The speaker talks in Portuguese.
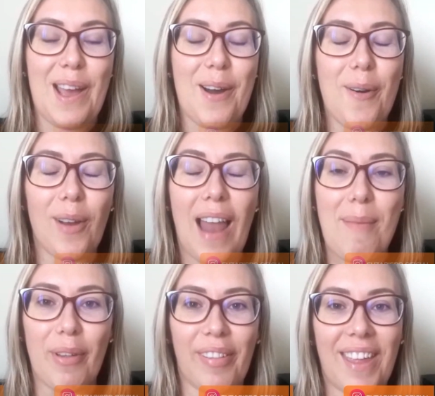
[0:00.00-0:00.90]
Olá,
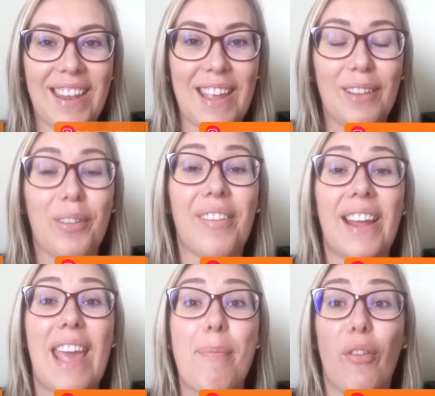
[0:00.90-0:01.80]
meus queridos.
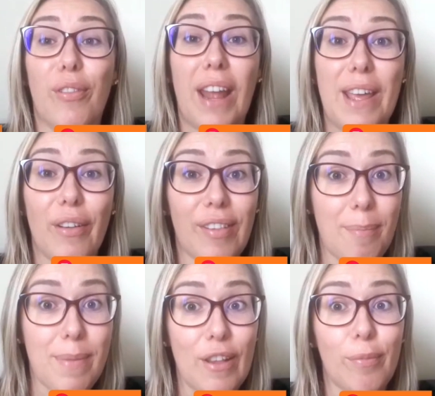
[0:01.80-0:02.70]
Aqui é a professora Elza
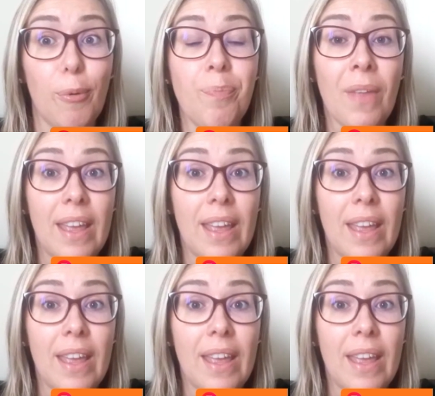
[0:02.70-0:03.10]
Bispo